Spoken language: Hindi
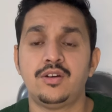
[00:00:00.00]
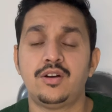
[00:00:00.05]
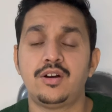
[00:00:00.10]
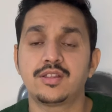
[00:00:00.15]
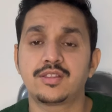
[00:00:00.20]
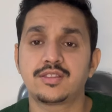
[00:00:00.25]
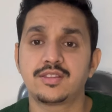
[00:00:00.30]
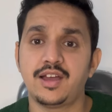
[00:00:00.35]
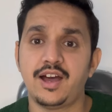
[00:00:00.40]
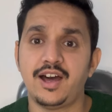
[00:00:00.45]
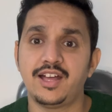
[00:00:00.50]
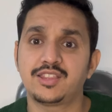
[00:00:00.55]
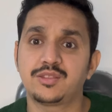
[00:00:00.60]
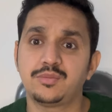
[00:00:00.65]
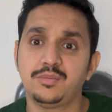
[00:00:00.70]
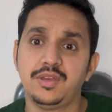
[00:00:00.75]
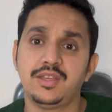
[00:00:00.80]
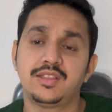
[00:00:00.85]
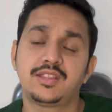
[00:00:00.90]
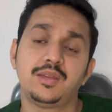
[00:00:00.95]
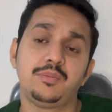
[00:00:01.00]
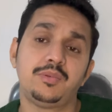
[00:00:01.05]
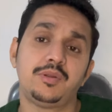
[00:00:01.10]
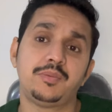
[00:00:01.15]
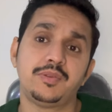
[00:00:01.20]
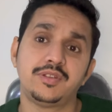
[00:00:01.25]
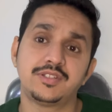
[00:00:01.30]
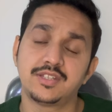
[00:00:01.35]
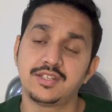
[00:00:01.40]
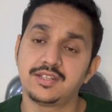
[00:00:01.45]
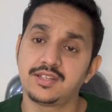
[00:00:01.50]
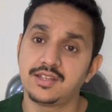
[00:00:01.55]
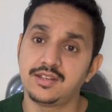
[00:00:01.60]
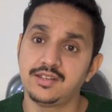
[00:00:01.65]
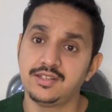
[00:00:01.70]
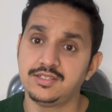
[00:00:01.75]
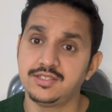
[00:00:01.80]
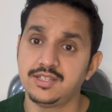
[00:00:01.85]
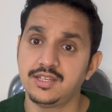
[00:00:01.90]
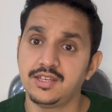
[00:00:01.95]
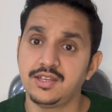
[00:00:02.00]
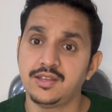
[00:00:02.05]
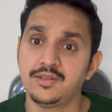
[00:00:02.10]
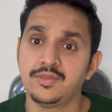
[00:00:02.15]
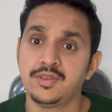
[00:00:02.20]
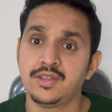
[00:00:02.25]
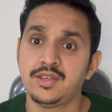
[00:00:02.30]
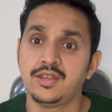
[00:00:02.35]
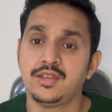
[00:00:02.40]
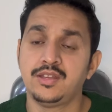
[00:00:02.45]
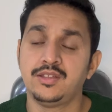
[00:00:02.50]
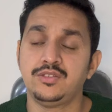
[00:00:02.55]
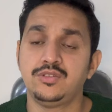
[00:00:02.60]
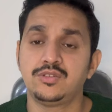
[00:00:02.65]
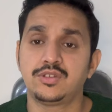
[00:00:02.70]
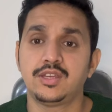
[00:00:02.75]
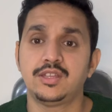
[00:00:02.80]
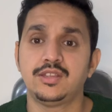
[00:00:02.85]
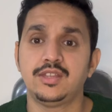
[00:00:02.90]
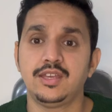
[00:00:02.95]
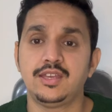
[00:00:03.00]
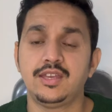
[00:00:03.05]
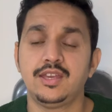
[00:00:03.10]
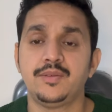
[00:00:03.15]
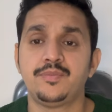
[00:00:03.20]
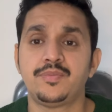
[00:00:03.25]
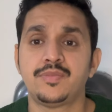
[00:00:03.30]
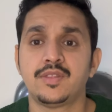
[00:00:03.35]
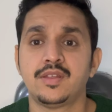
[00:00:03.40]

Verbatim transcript: और साथ में इसकी प्रिपरेशन करनी चाहिए क्योंकि देखिए